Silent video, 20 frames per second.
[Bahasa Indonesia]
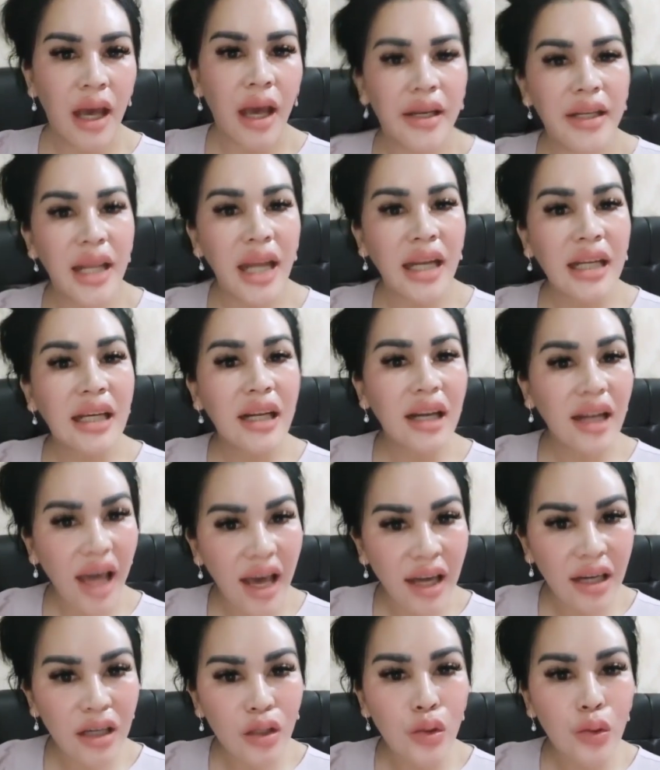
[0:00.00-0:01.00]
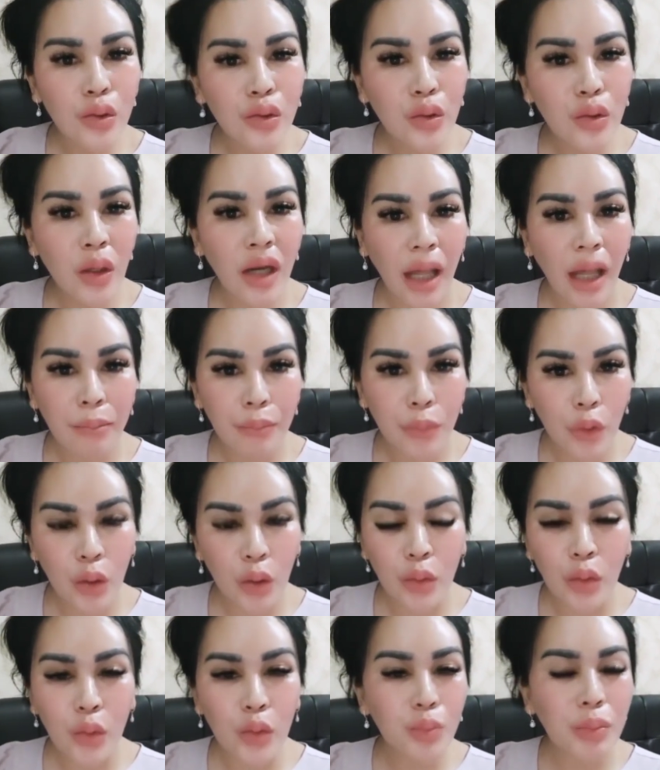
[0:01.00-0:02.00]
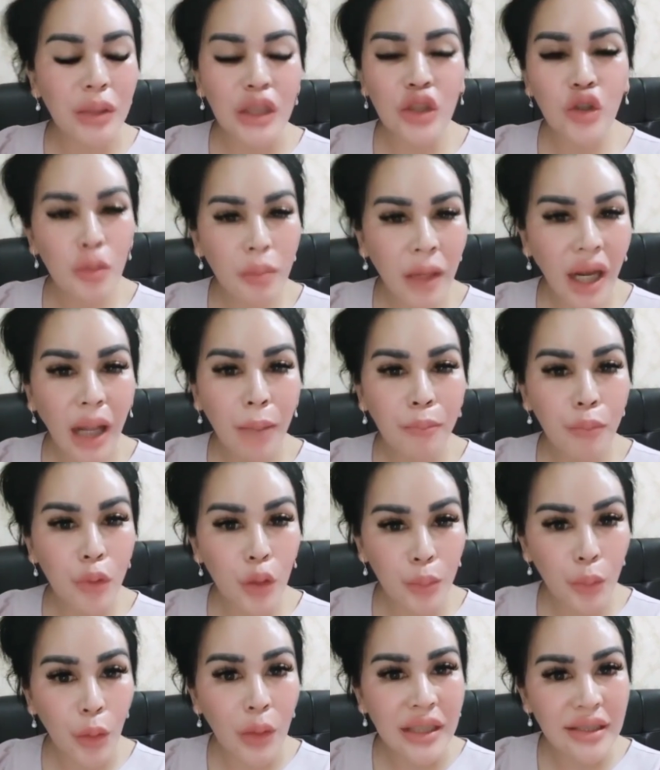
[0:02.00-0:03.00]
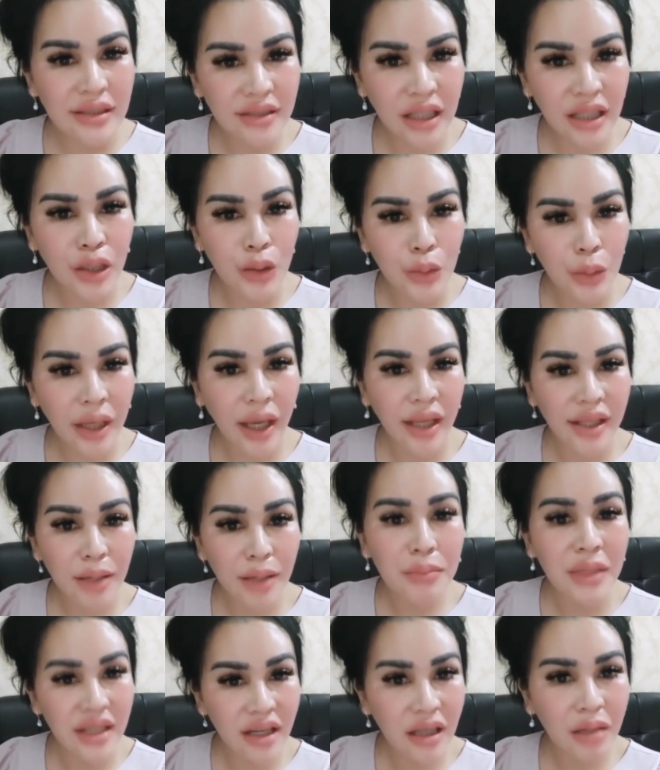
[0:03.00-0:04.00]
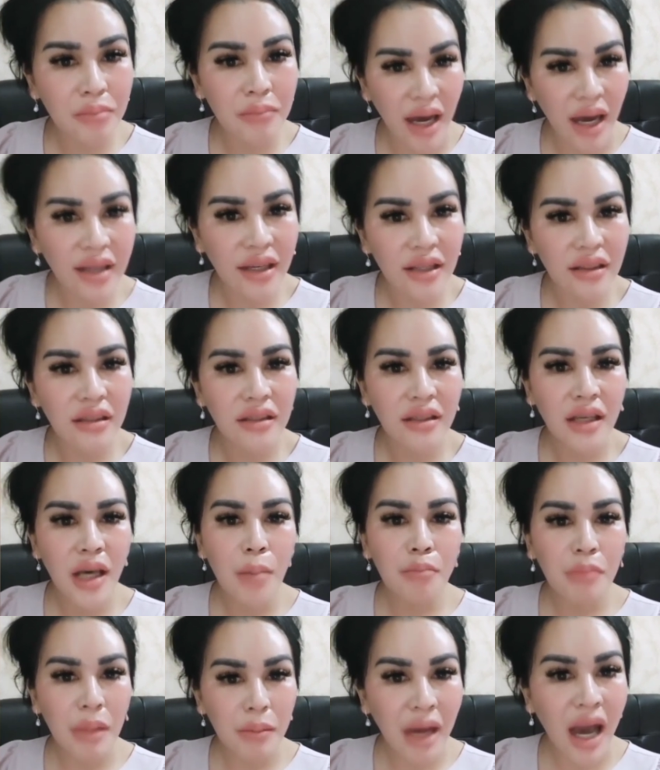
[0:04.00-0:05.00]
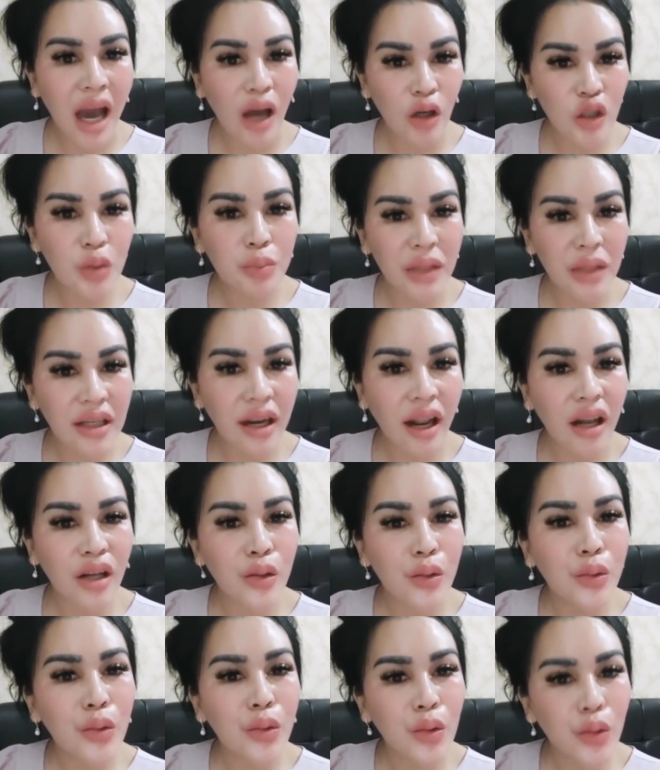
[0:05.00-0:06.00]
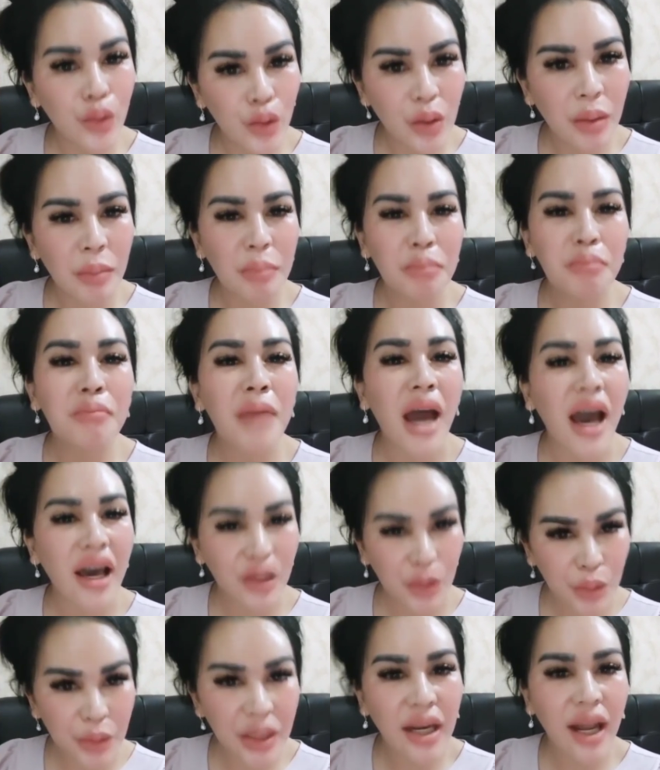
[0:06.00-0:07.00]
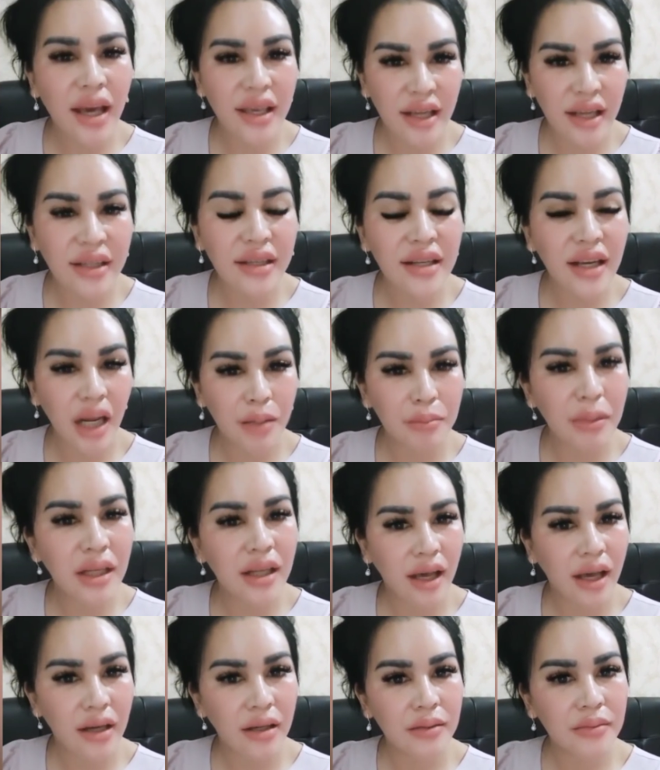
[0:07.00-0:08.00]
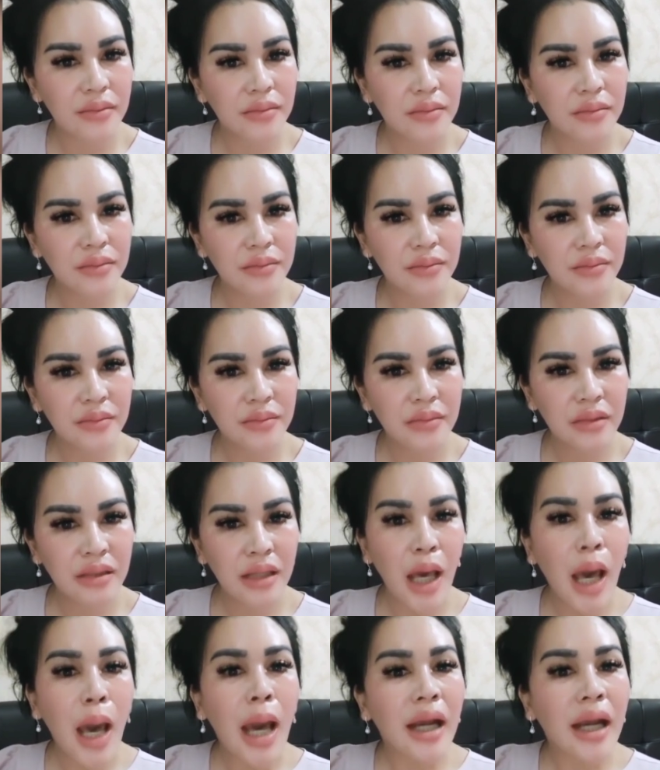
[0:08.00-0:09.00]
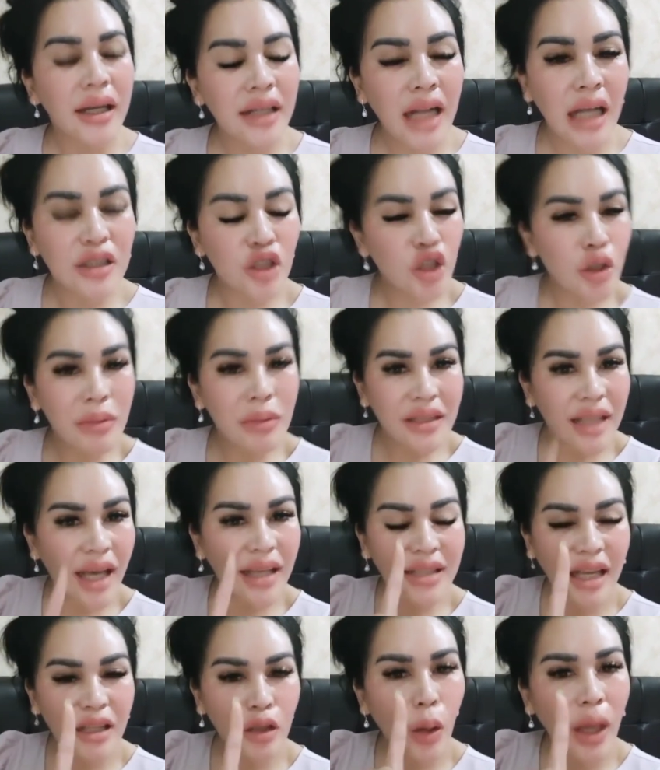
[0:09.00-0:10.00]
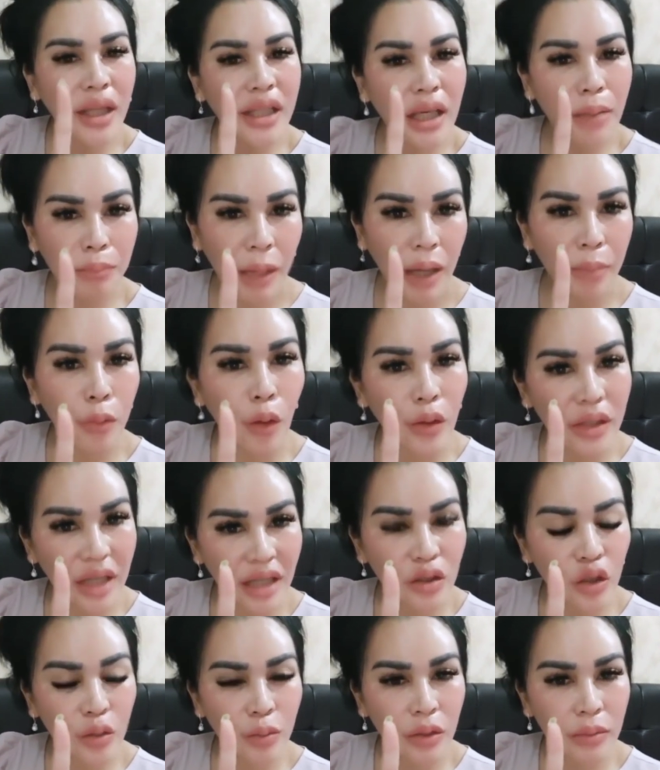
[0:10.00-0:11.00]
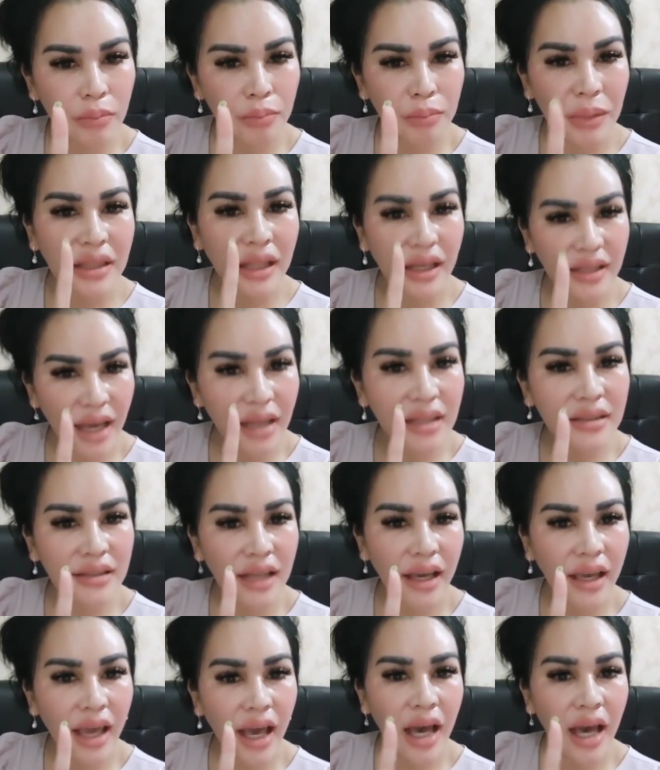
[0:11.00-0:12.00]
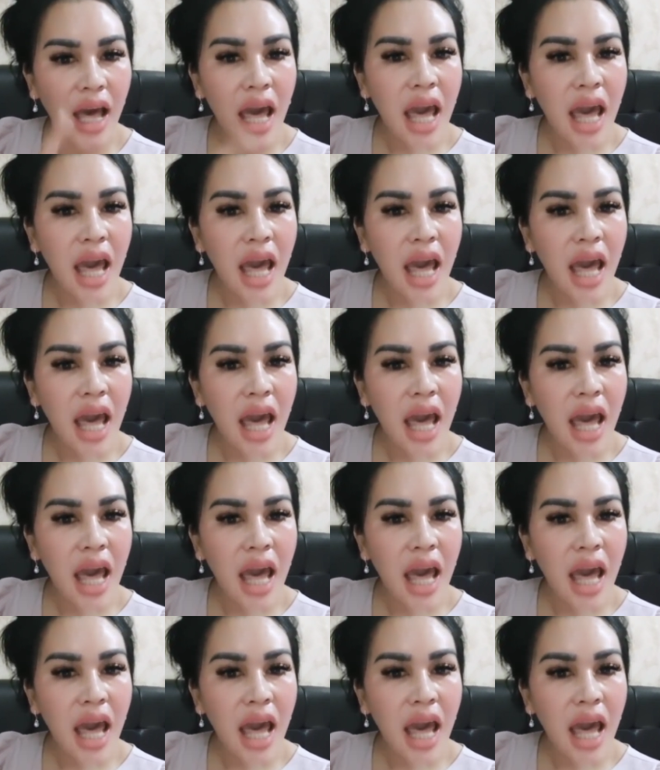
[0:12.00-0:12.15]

Dan gelar untuk lapor percuma lapor polisi itu kayaknya benar banget. Memang harus viral dulu baru dilayani dengan benar. Kena, saya satu aja Pak Polda Sumut, pertanyaan saya.